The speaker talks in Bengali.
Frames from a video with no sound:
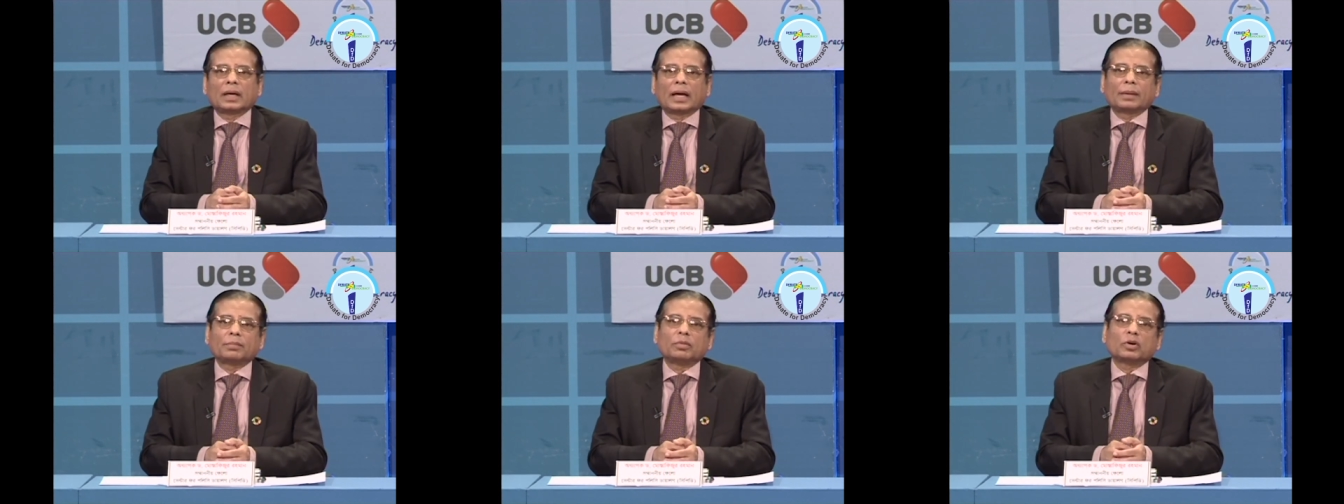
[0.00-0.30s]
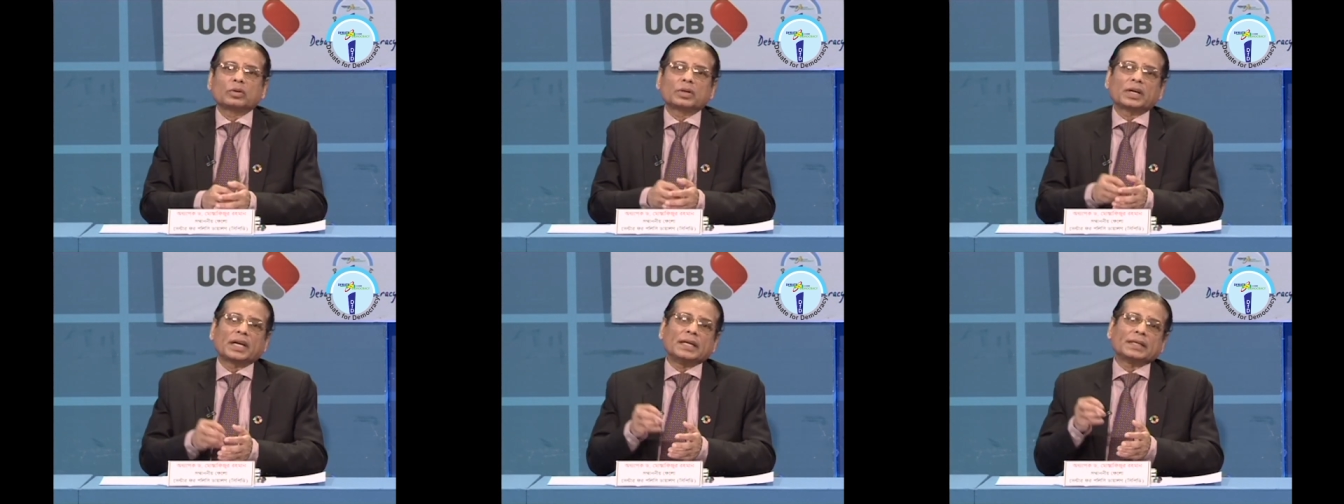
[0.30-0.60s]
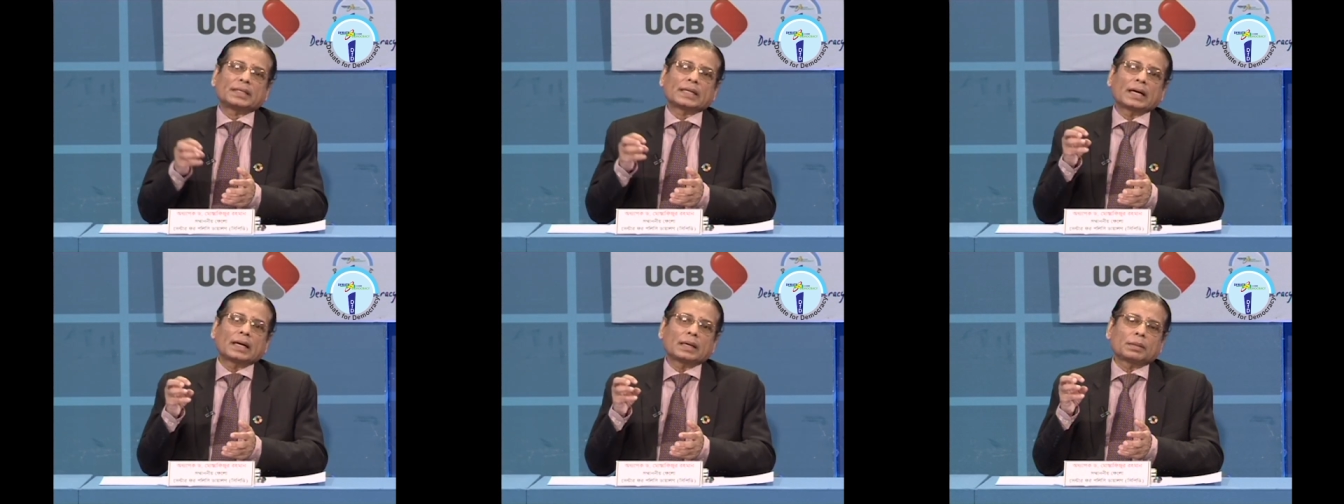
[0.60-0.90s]
এবং
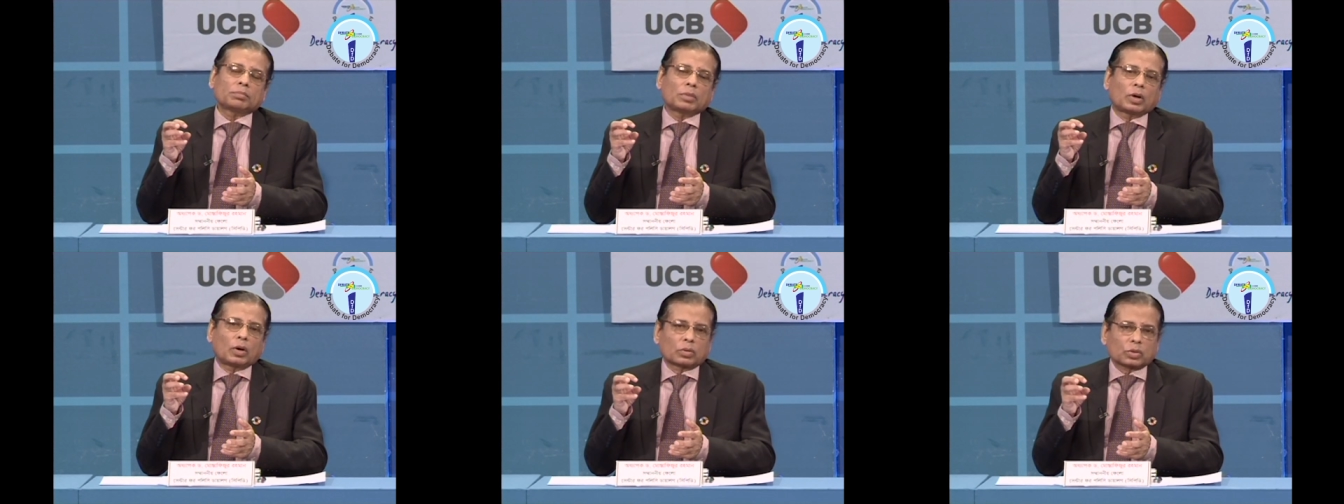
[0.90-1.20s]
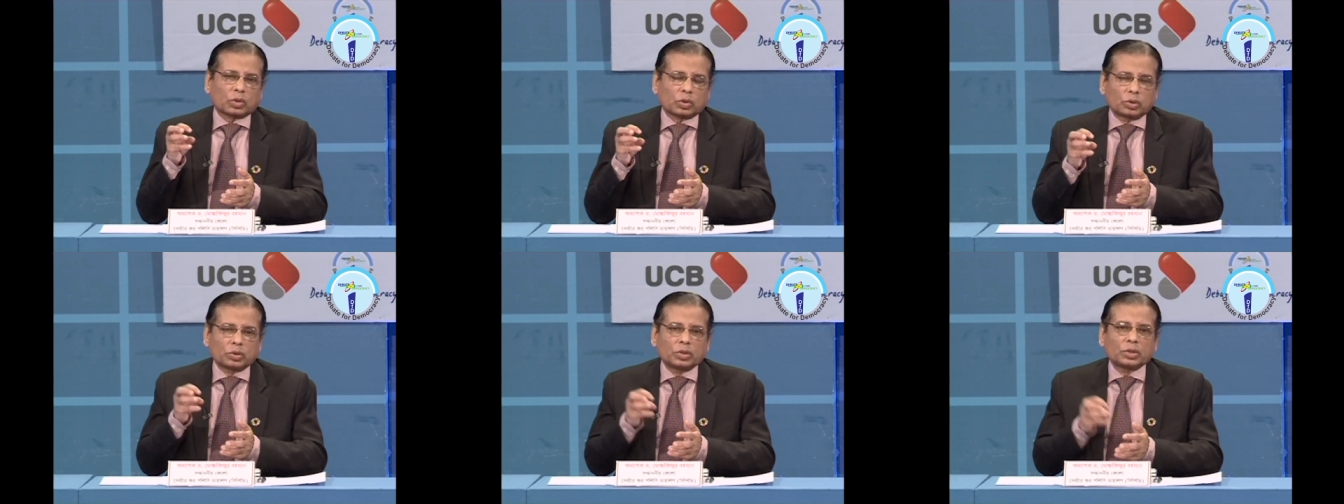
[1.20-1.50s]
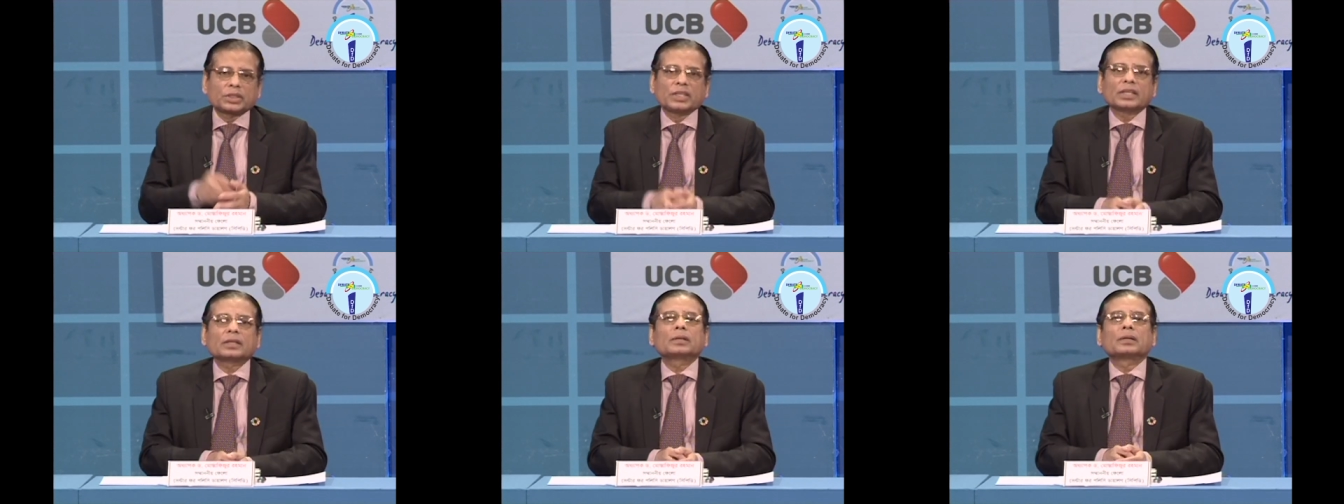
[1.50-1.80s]
এটা
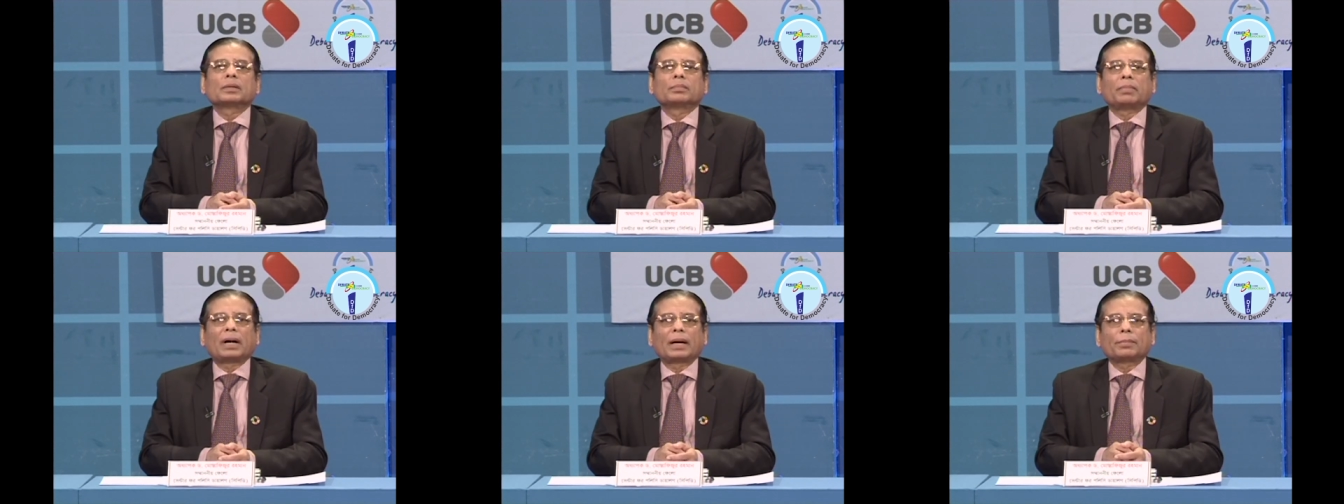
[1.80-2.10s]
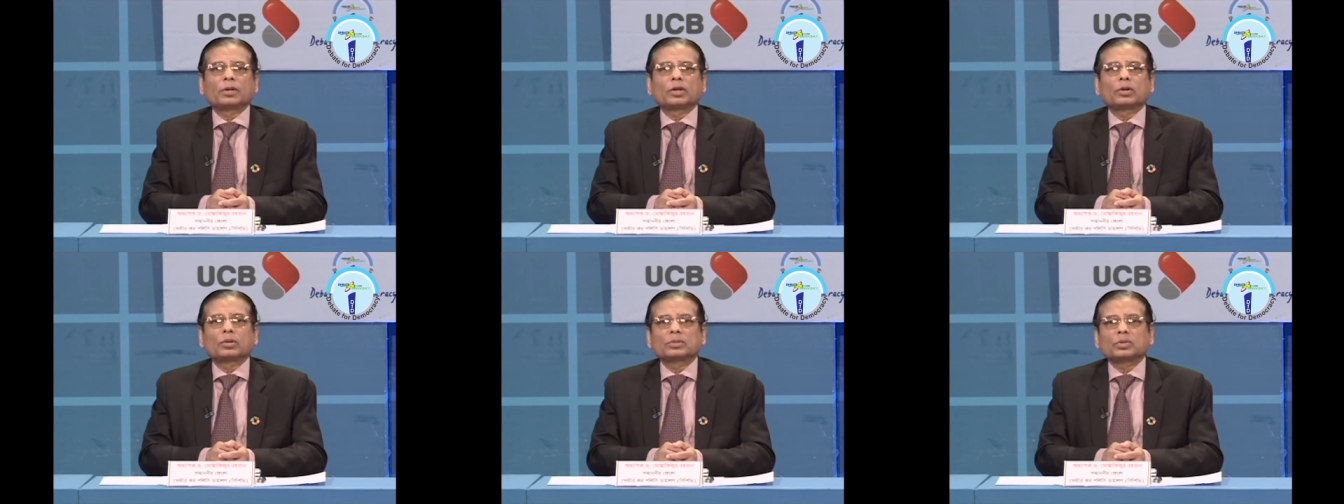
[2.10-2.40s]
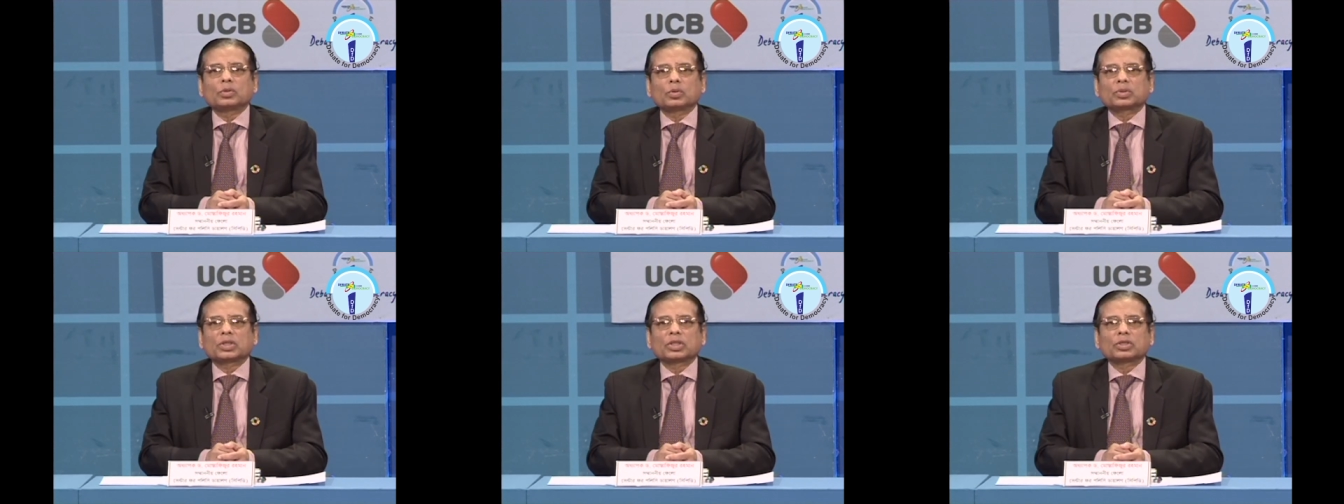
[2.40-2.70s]
অর্থনৈতিকভাবেও
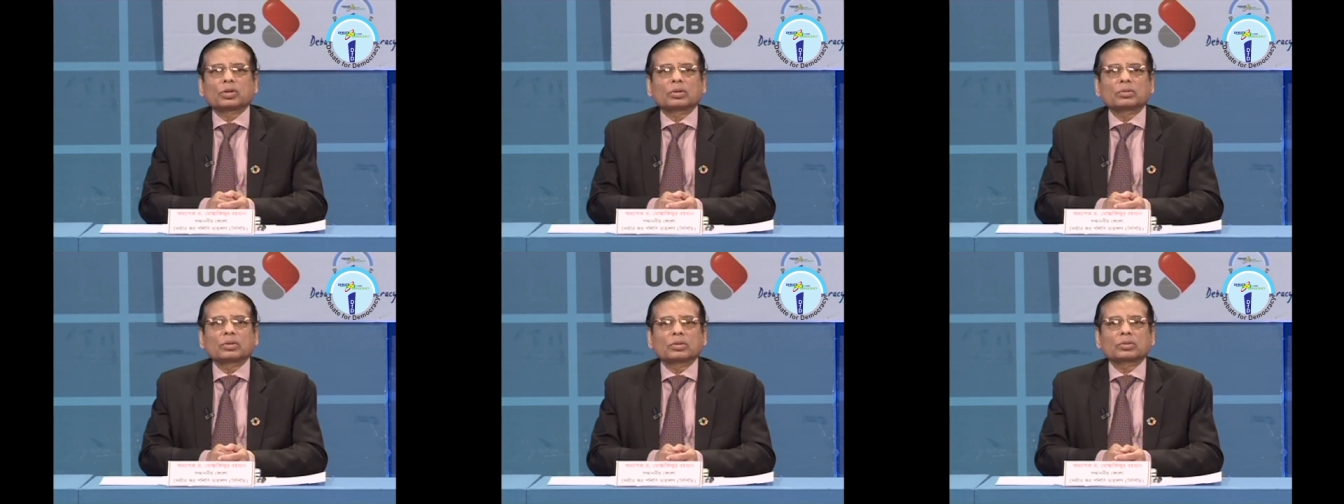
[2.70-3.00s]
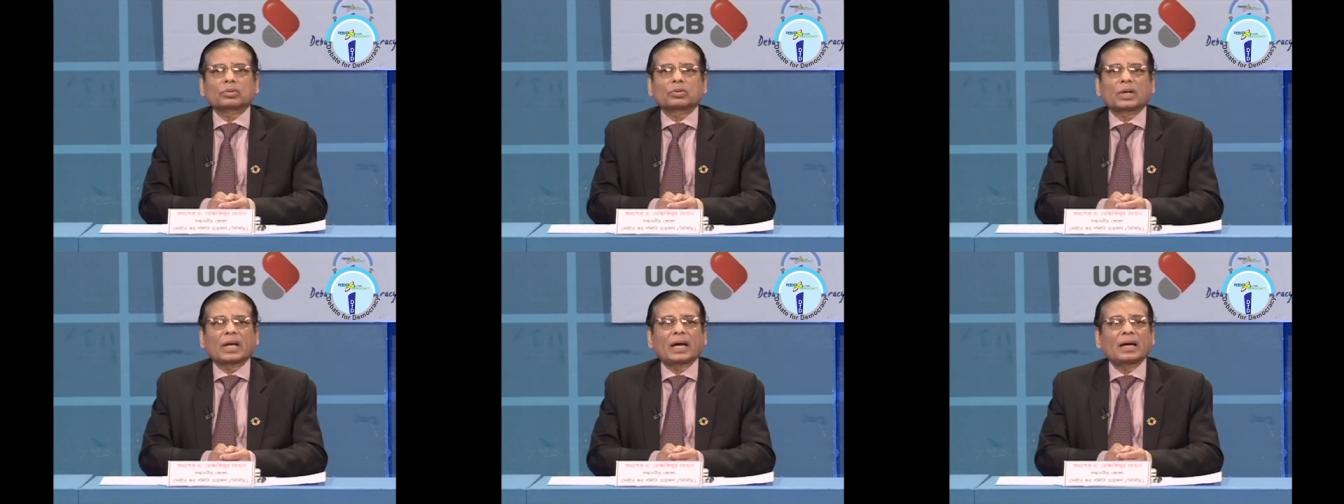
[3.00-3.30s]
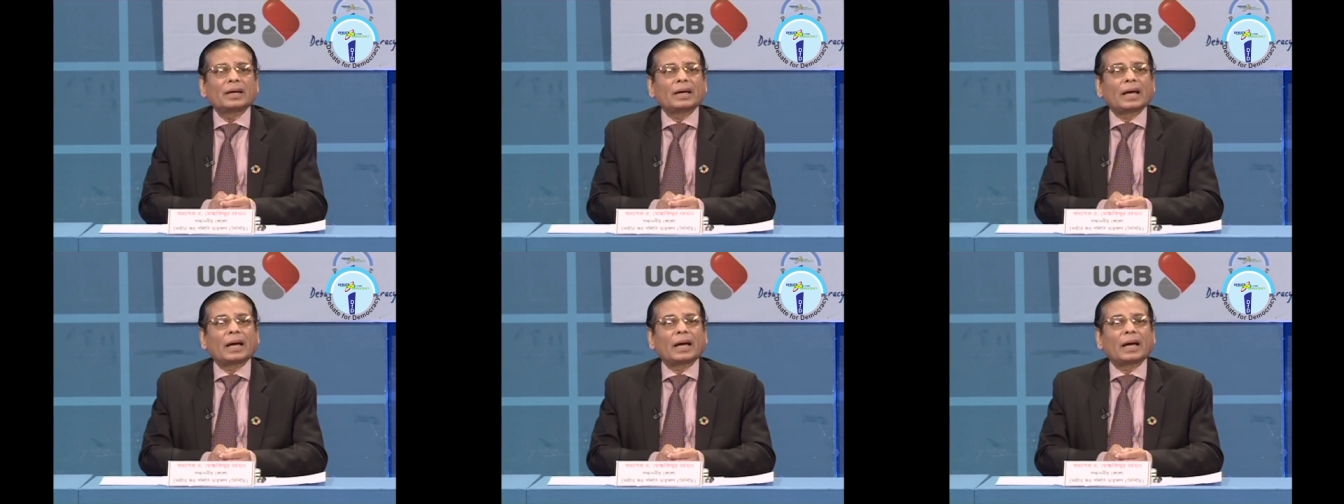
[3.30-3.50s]
যুক্তিসঙ্গত না